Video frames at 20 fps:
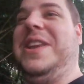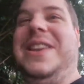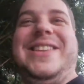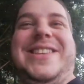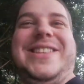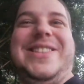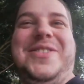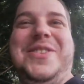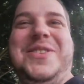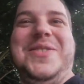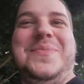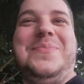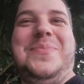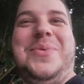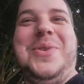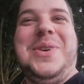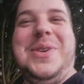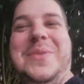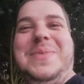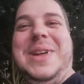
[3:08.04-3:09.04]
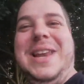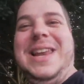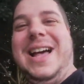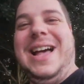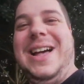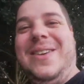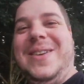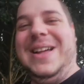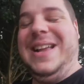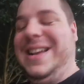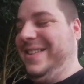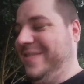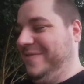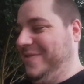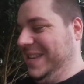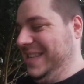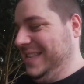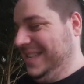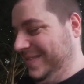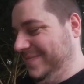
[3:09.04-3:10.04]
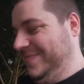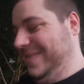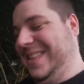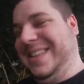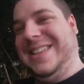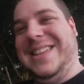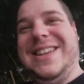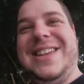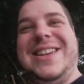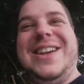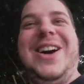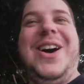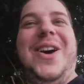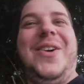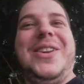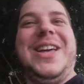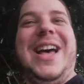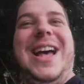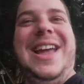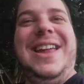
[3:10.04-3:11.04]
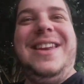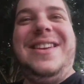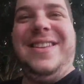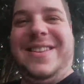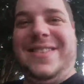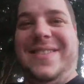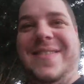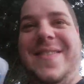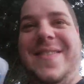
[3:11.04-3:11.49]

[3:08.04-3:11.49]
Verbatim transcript: wenn ich neue Pokebälle habe, Alter. Verdammt. Haut rein.